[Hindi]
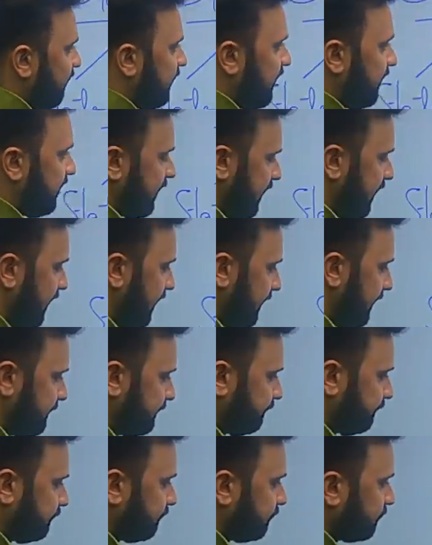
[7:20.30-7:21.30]
में फर्क क्या है
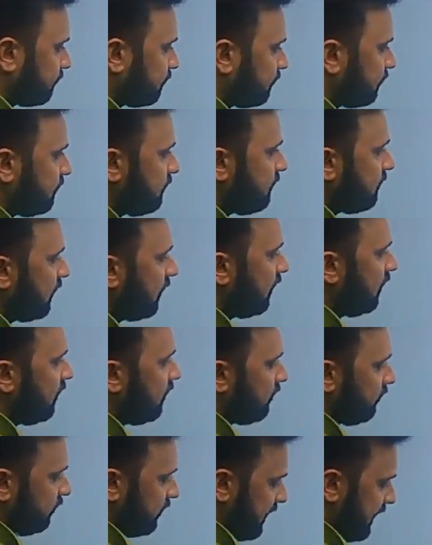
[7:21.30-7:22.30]

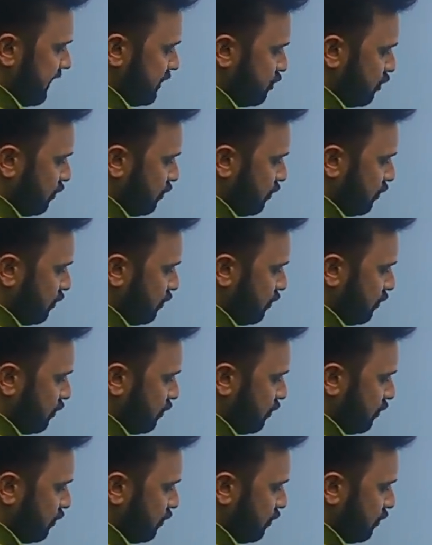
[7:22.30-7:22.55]
जरा